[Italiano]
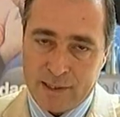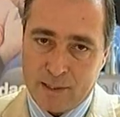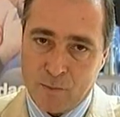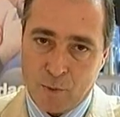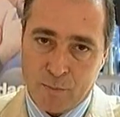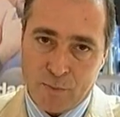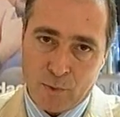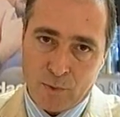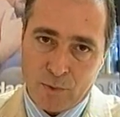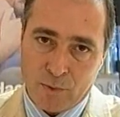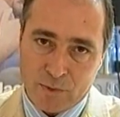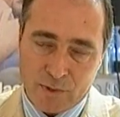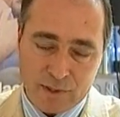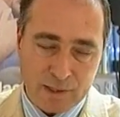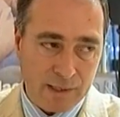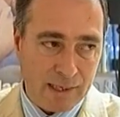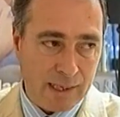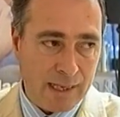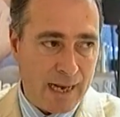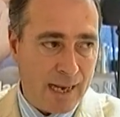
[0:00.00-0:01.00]
Albore al
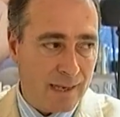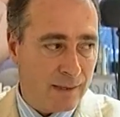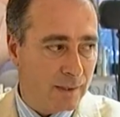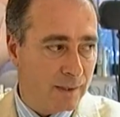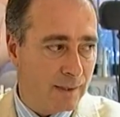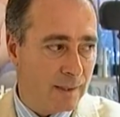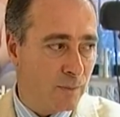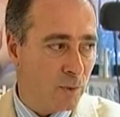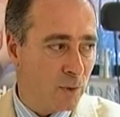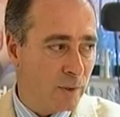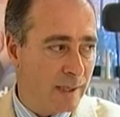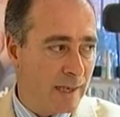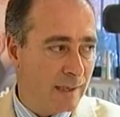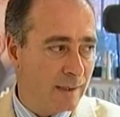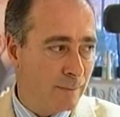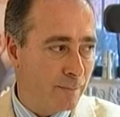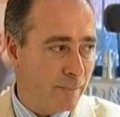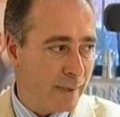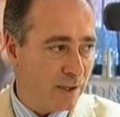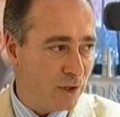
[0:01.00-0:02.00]
commercio,
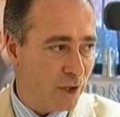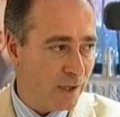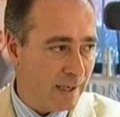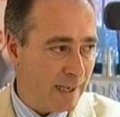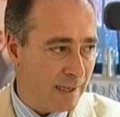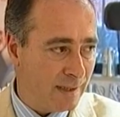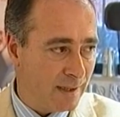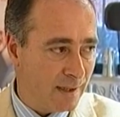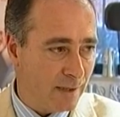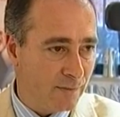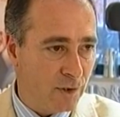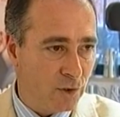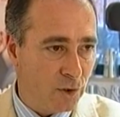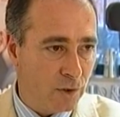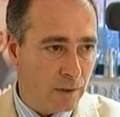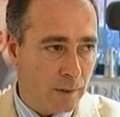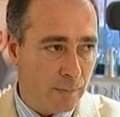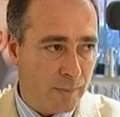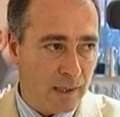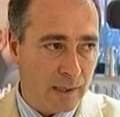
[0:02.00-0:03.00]
passato durante i
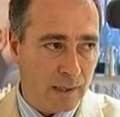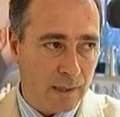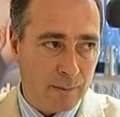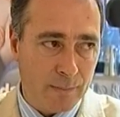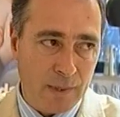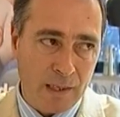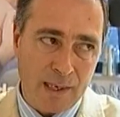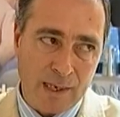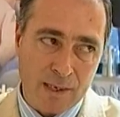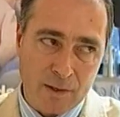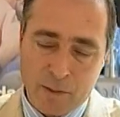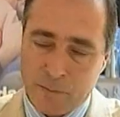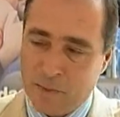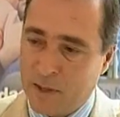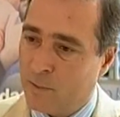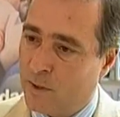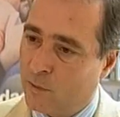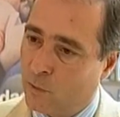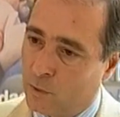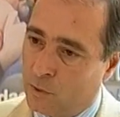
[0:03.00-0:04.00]
ballottaggi dal centro-destra al
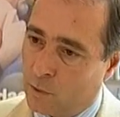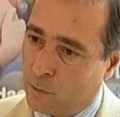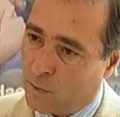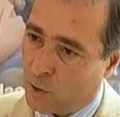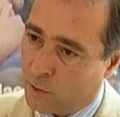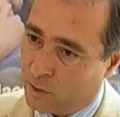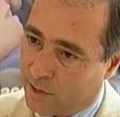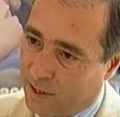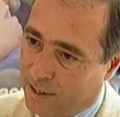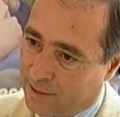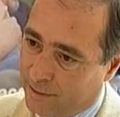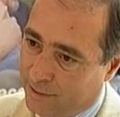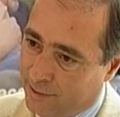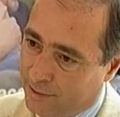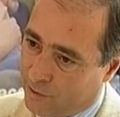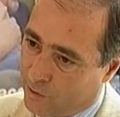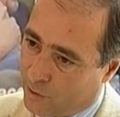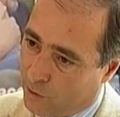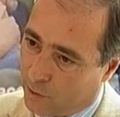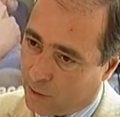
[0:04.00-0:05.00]
centro-sinistra,
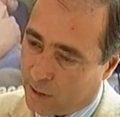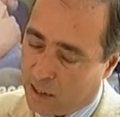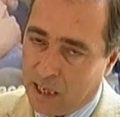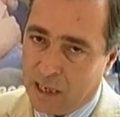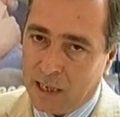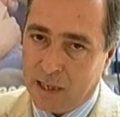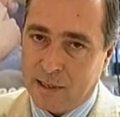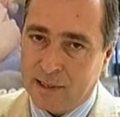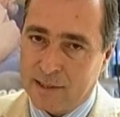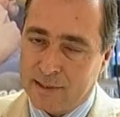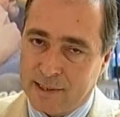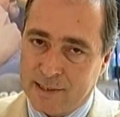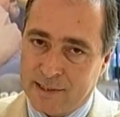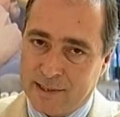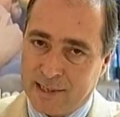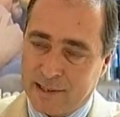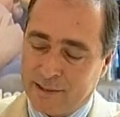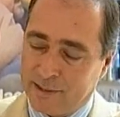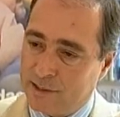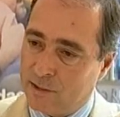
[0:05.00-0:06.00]
Marco
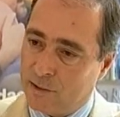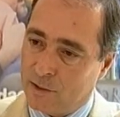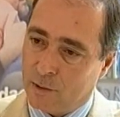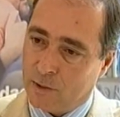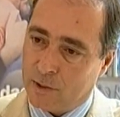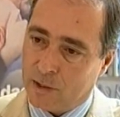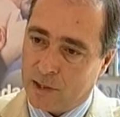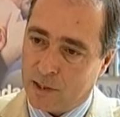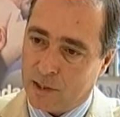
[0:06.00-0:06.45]
Lacarra ai lavori